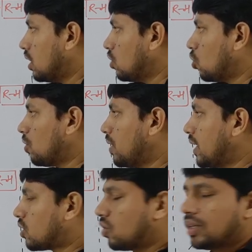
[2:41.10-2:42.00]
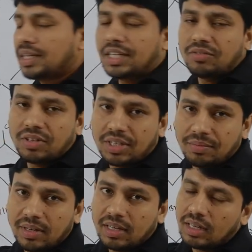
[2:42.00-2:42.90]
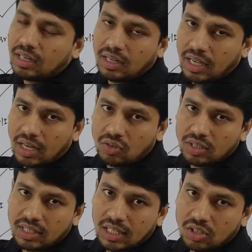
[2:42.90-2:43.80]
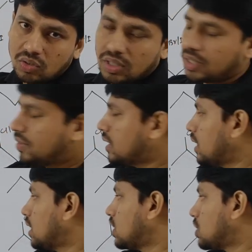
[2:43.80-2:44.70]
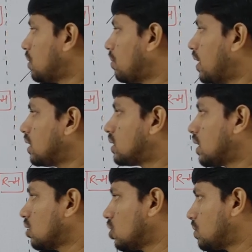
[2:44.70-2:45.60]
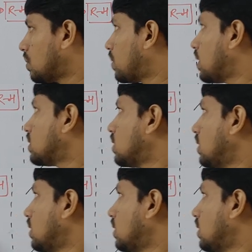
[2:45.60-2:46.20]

इन दोनों में इलेक्ट्रोनेगेटिविटी में हेलोजन की इलेक्ट्रोनेगेटिविटी ज़्यादा है तो इस पर माना आएगा तो इस पर प्लस